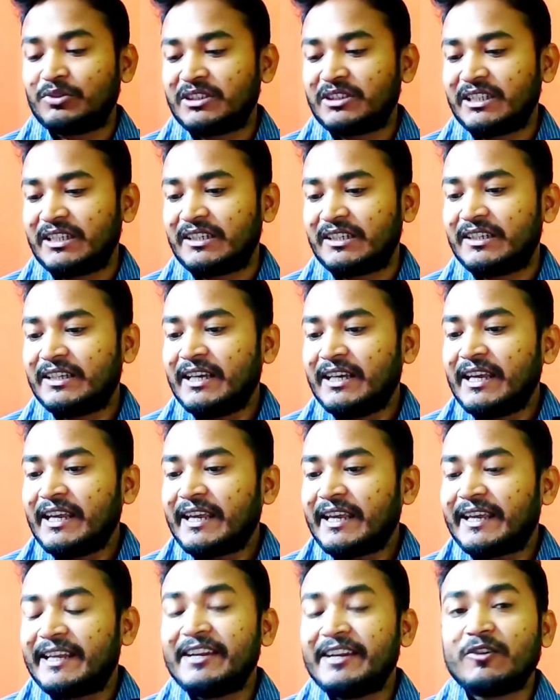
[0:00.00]
করছেন
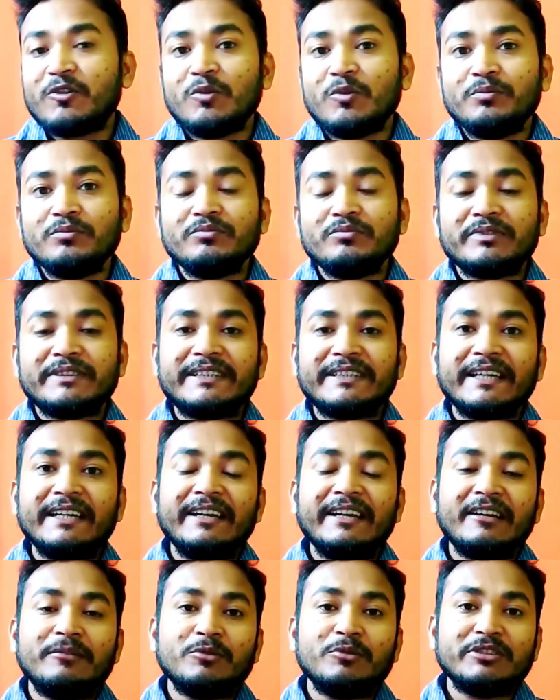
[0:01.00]
এরকম
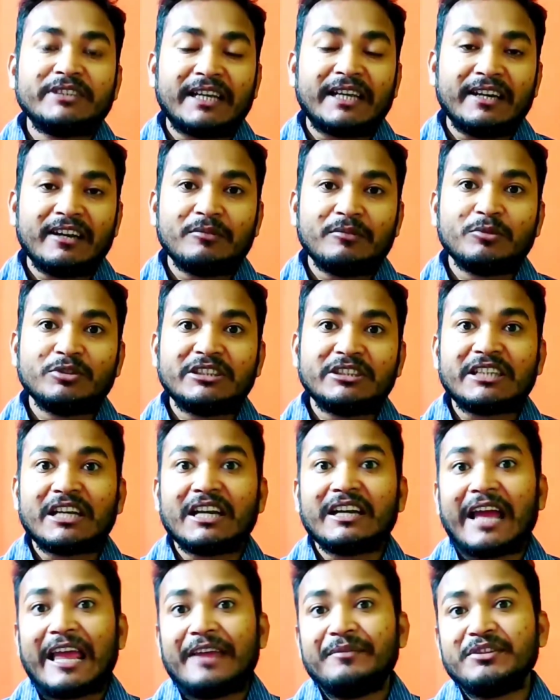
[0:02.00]
চ্যানেলের চ্যানেলের মধ্যে
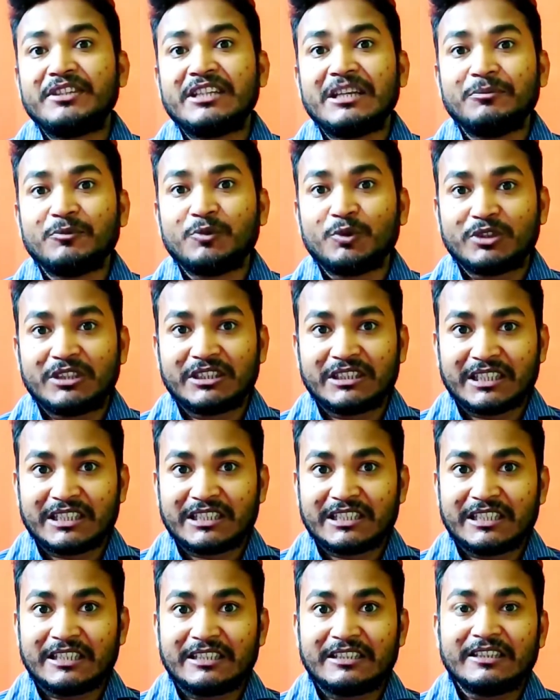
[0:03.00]
যারা লাইভ স্ট্রিম করতে
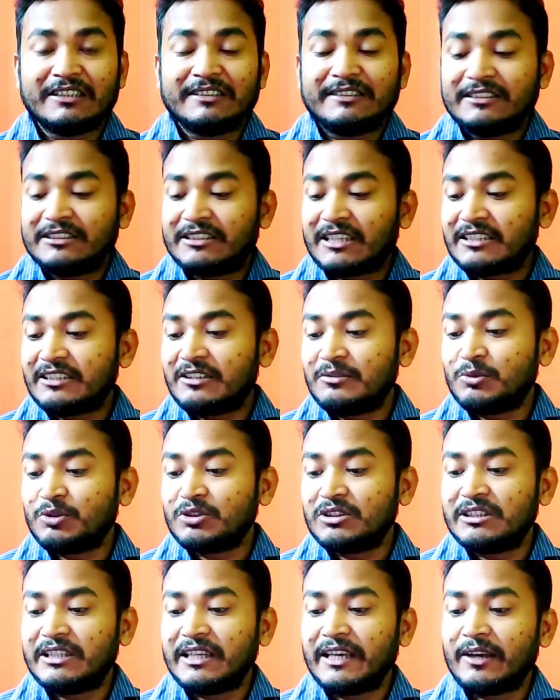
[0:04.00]
যাচ্ছেন যাদের
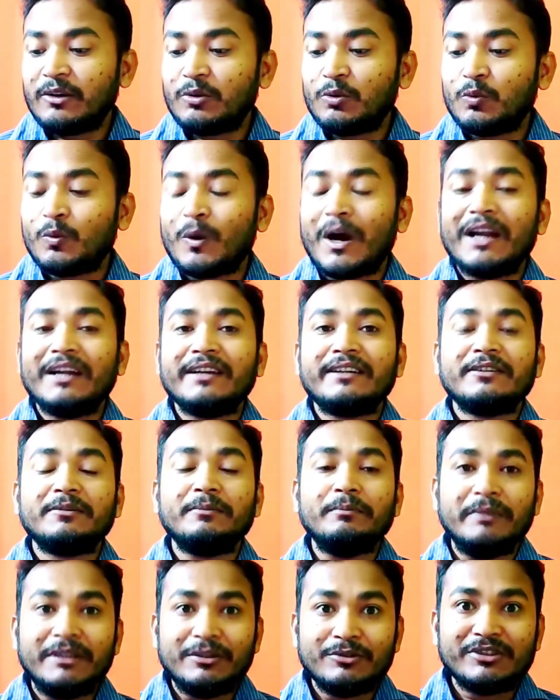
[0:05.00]
মধ্যে ওয়ার্ল্ড
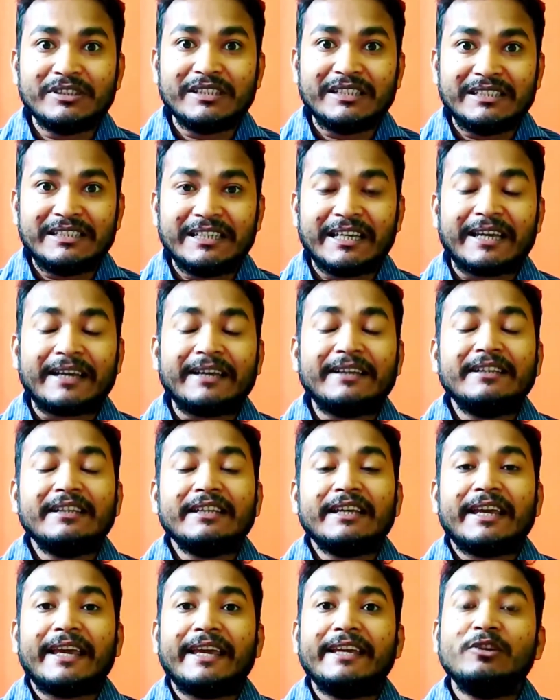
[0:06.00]
মিউজিক ডে
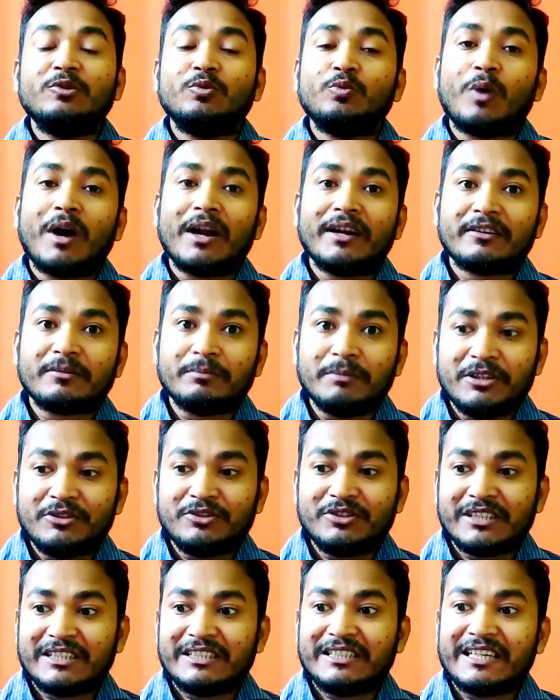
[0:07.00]
এই ওয়ার্ল্ড
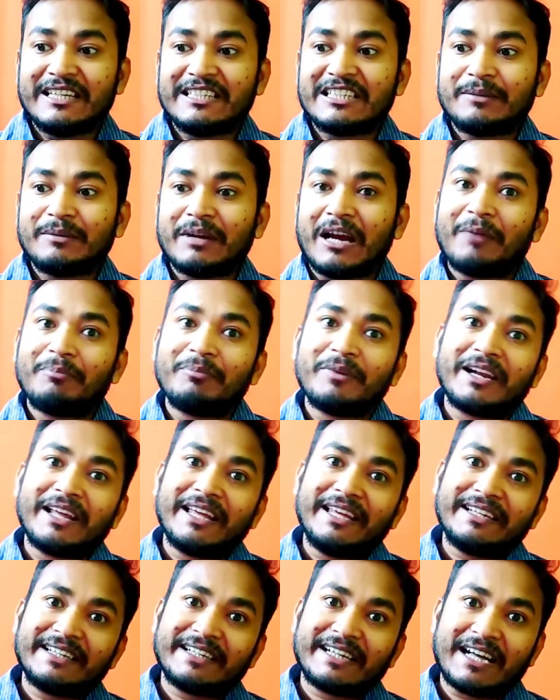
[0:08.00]
মিউজিক ডে হিসাবে আপনারা
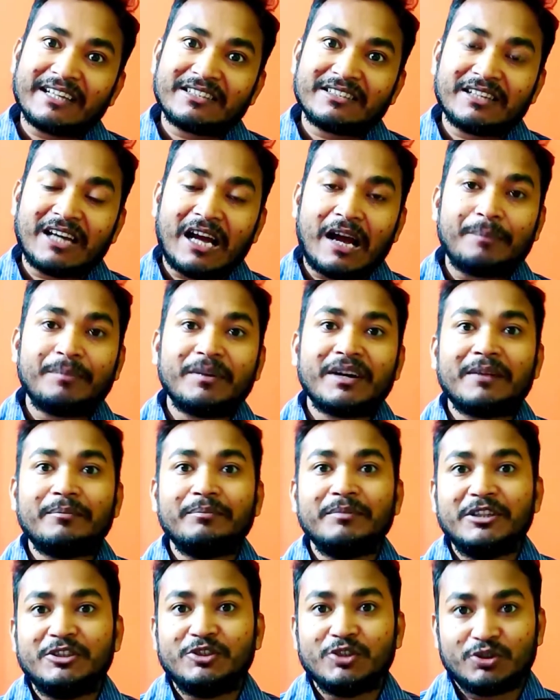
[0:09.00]
এর কাজ আপনারা
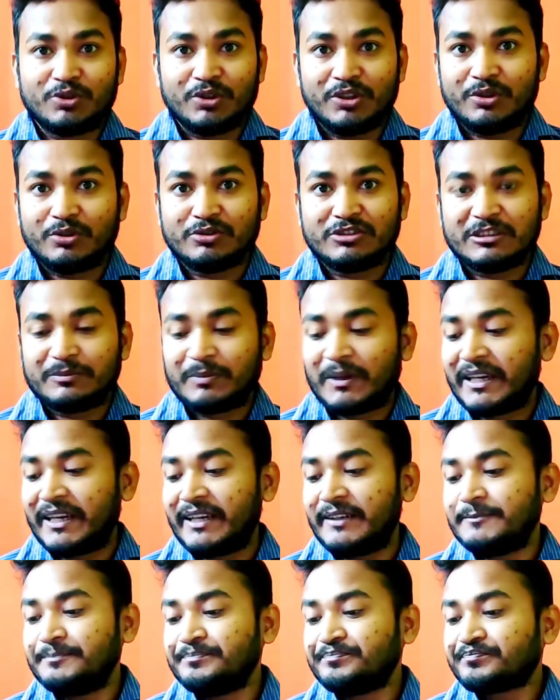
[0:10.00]
ভিডিও তৈরি করতে পারেন